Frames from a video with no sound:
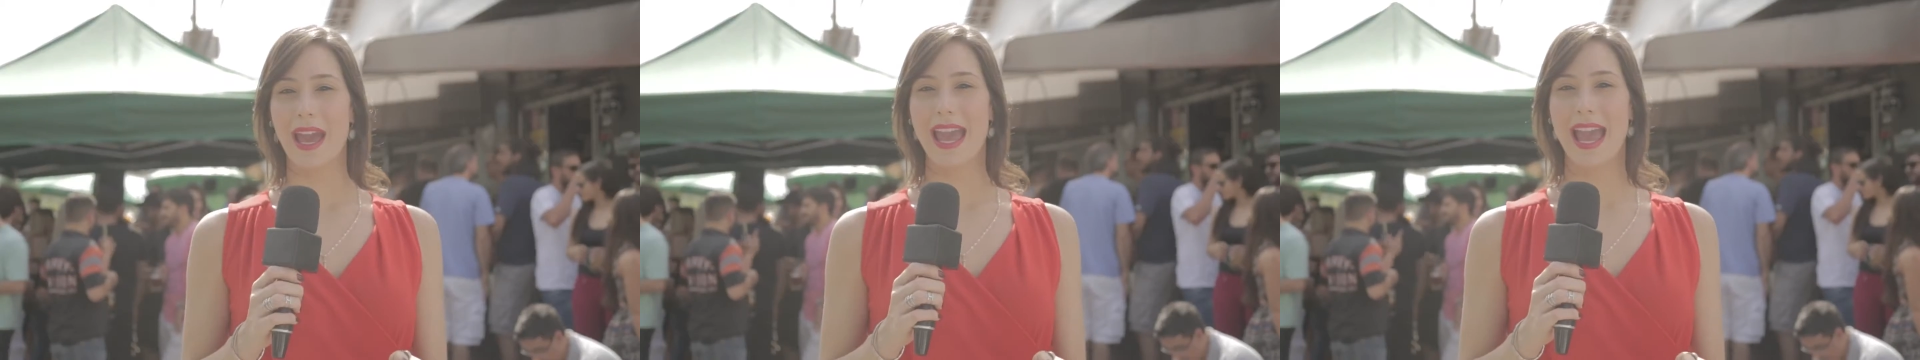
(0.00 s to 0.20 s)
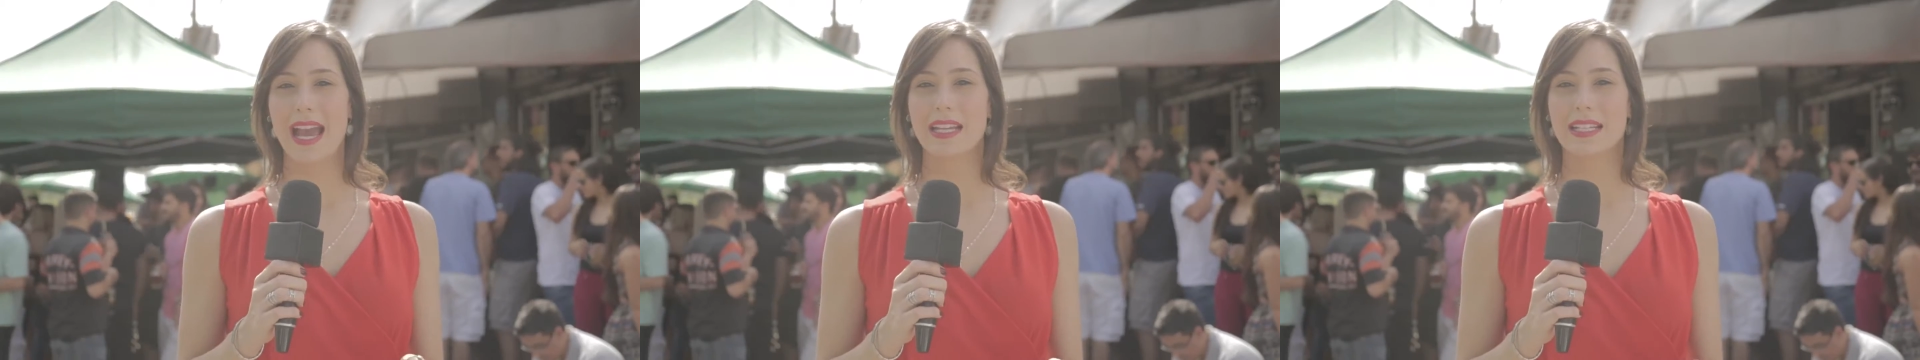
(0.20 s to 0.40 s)
é
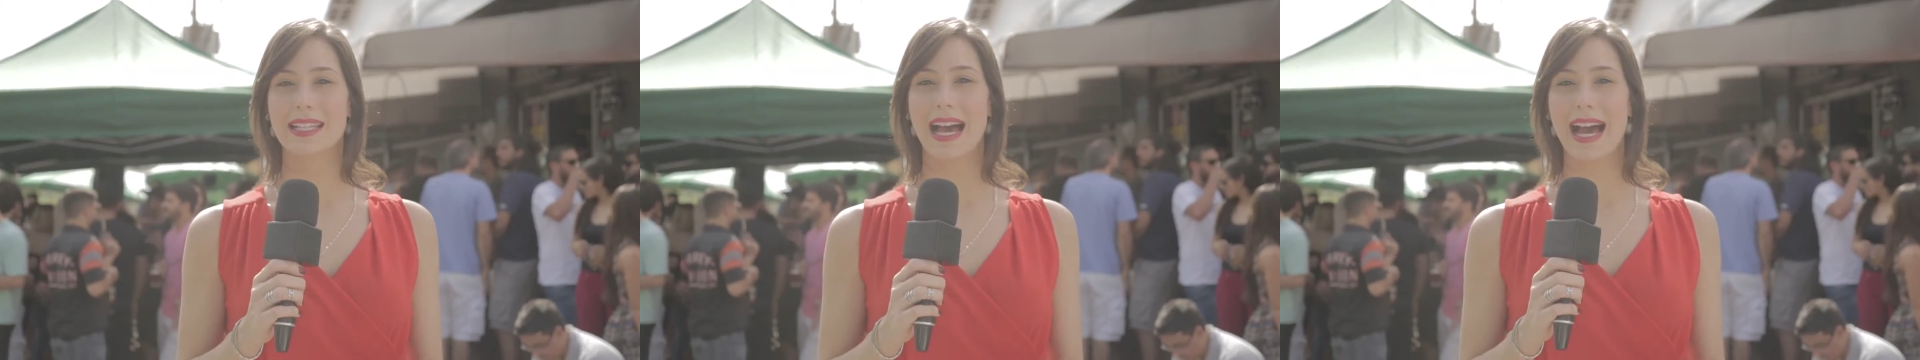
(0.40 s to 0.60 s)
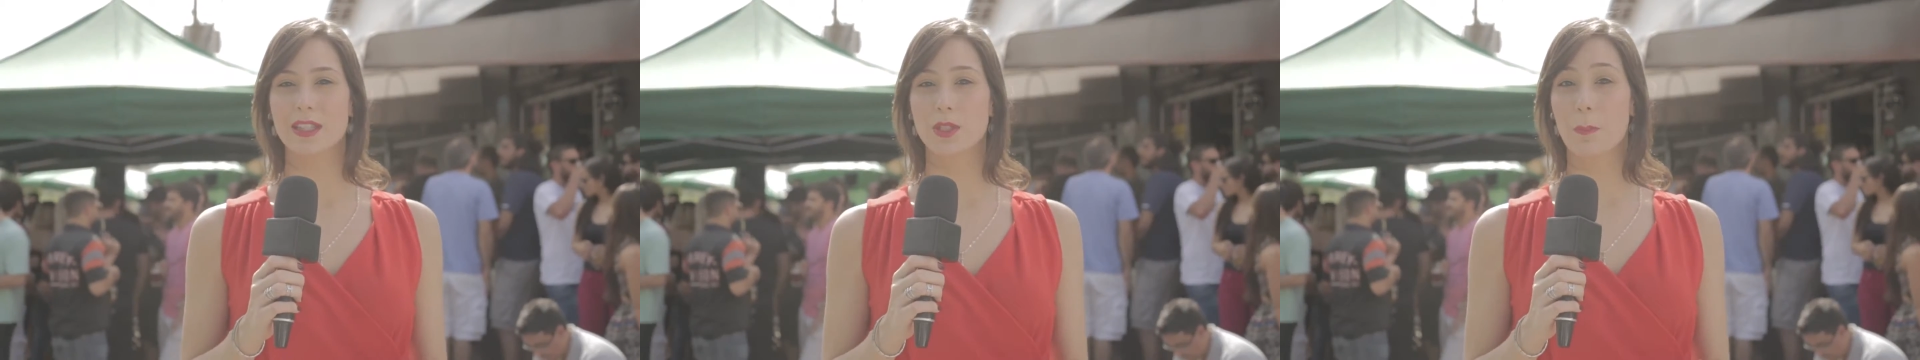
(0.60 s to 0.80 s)

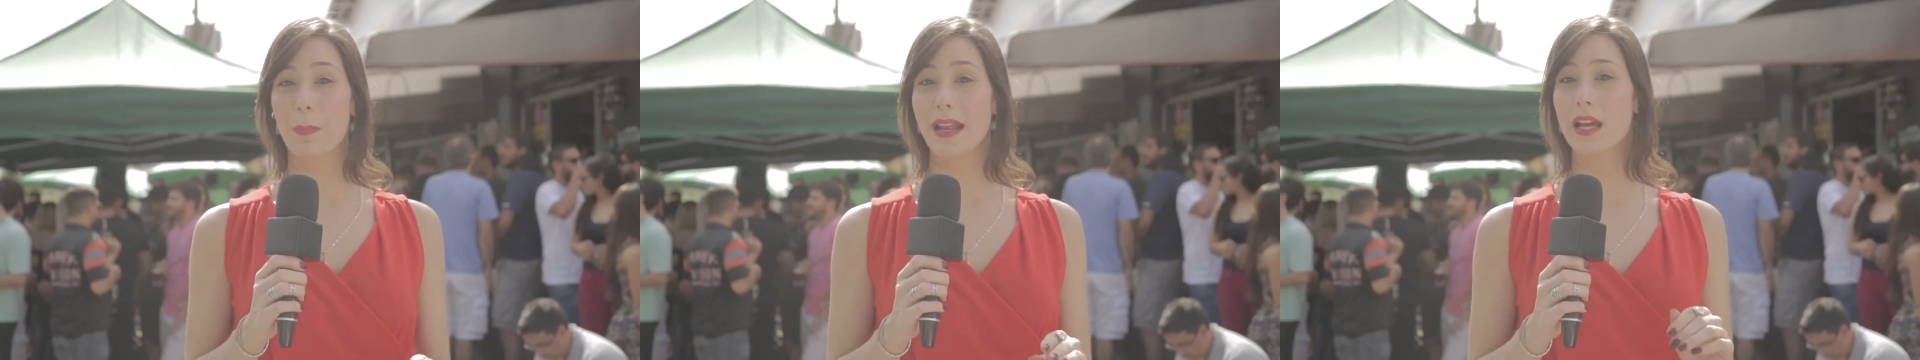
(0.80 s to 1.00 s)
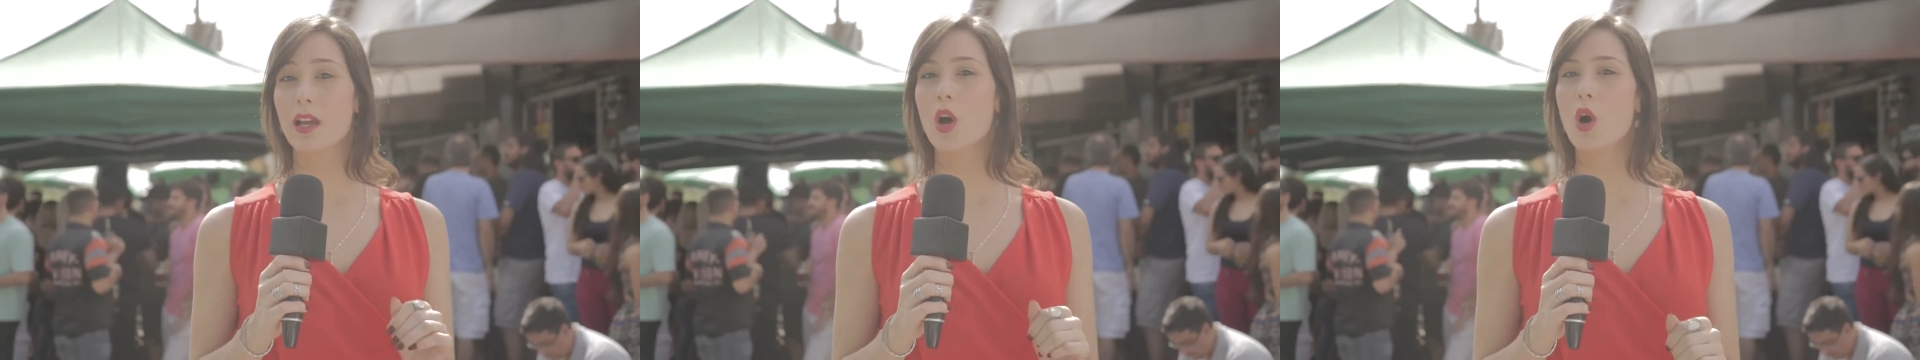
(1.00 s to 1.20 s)
realizado
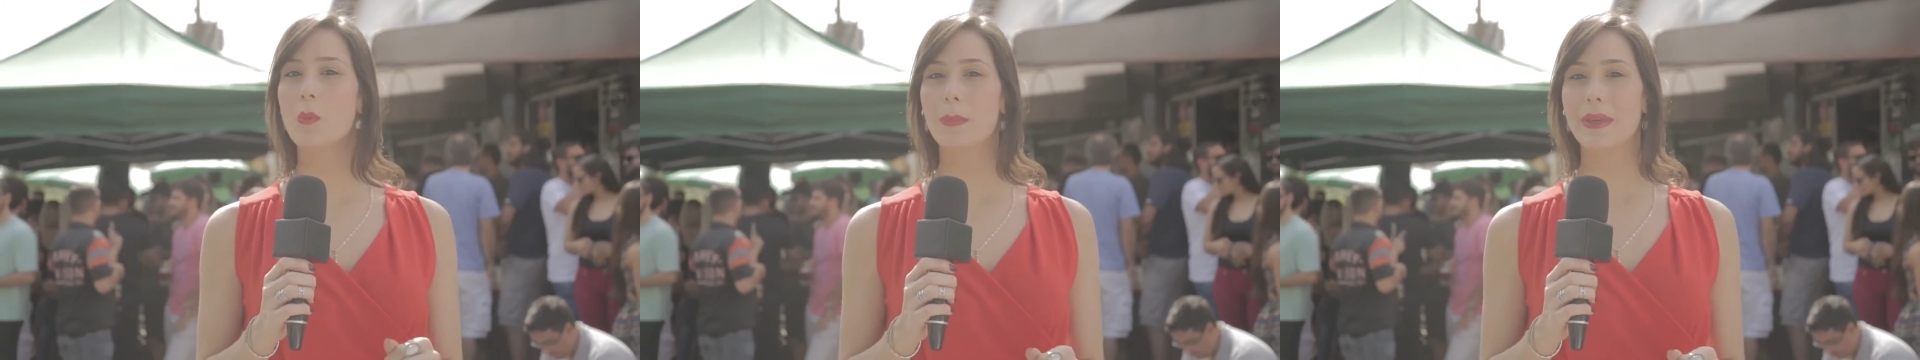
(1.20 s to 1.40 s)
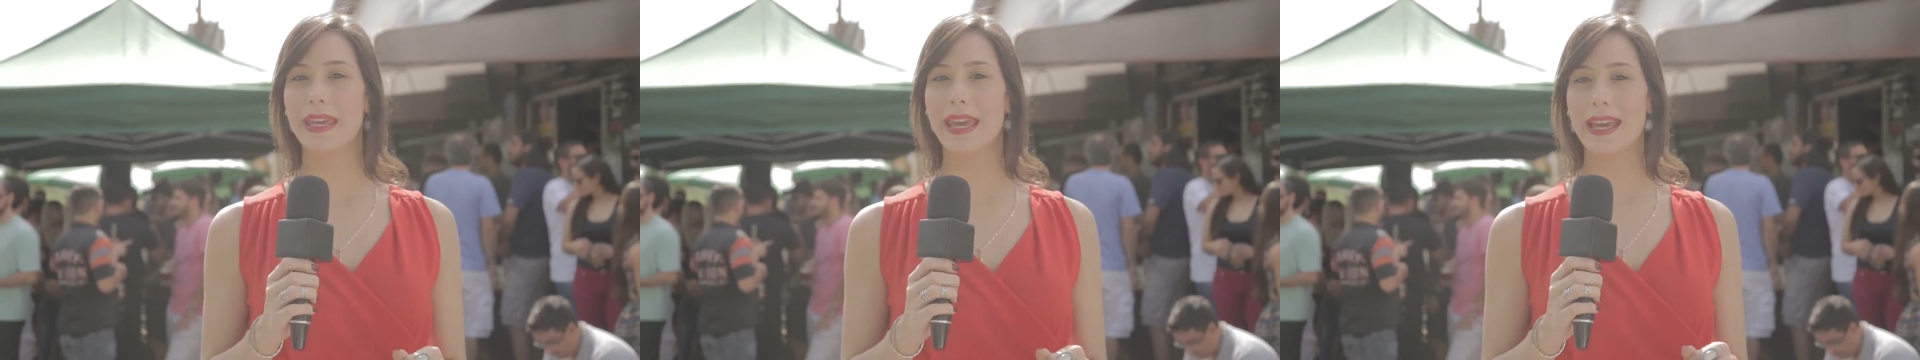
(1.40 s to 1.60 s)
pela Go
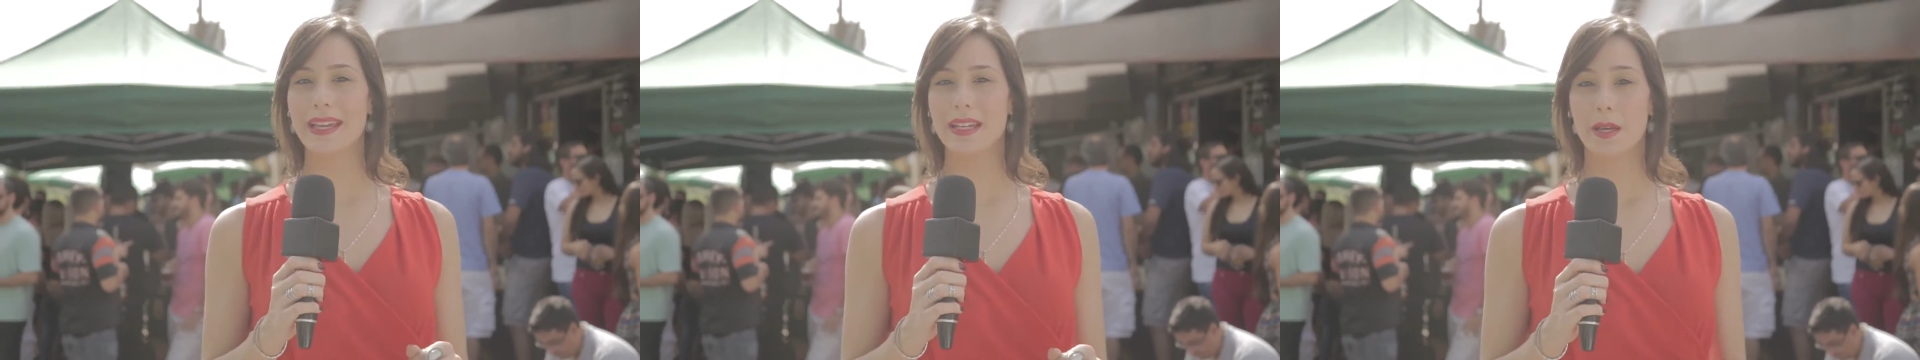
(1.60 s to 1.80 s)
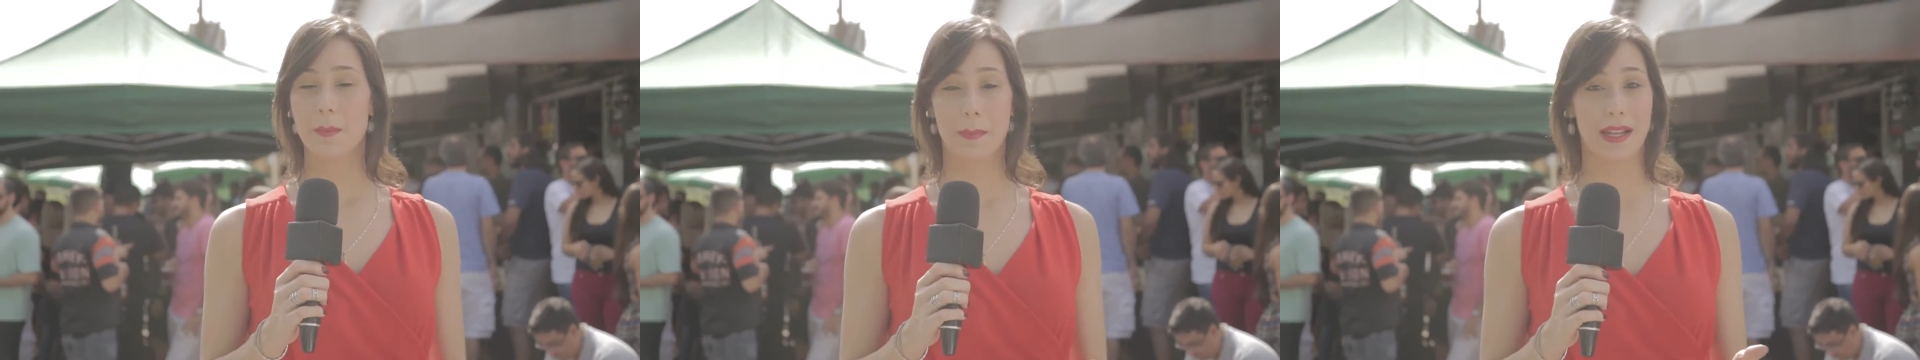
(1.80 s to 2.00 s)
Beer,